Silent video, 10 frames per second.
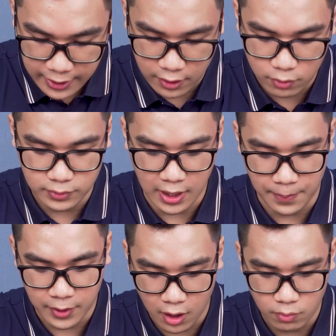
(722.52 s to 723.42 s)

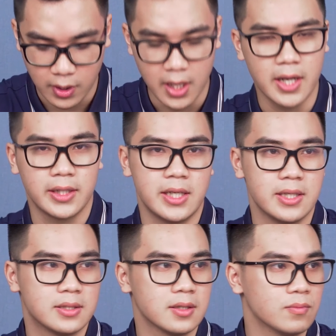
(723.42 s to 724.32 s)
2080
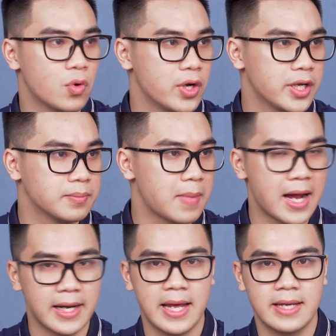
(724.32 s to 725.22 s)
thì dựng mô hình
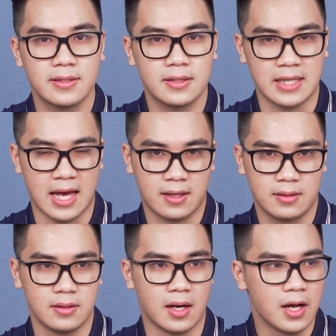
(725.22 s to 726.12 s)
3D, dựng nhà
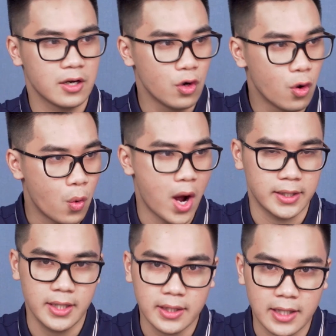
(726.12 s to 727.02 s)
cửa, đồ
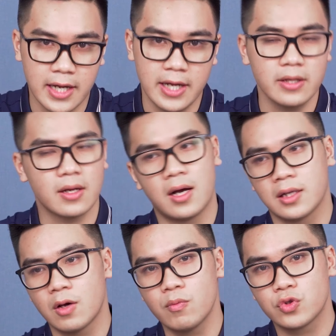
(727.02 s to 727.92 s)
họa thiết kế,
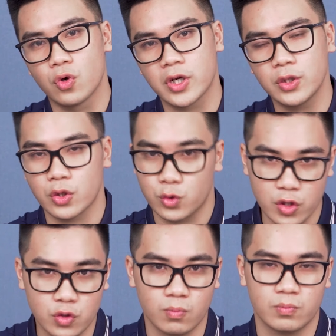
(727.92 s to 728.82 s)
à, thông số kỹ thuật
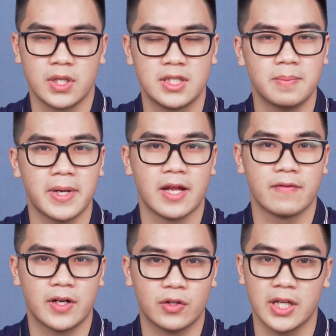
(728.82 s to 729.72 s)
chuyên dụng thì chiếc máy này
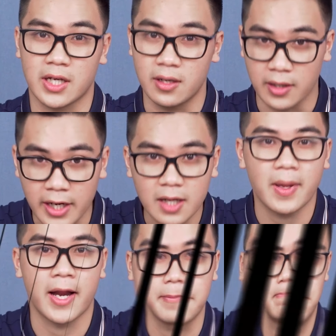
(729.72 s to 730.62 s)
vẫn có thể cần được hết các
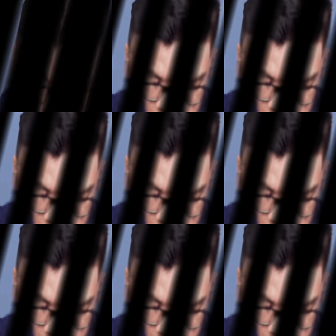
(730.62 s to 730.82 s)
bạn ạ.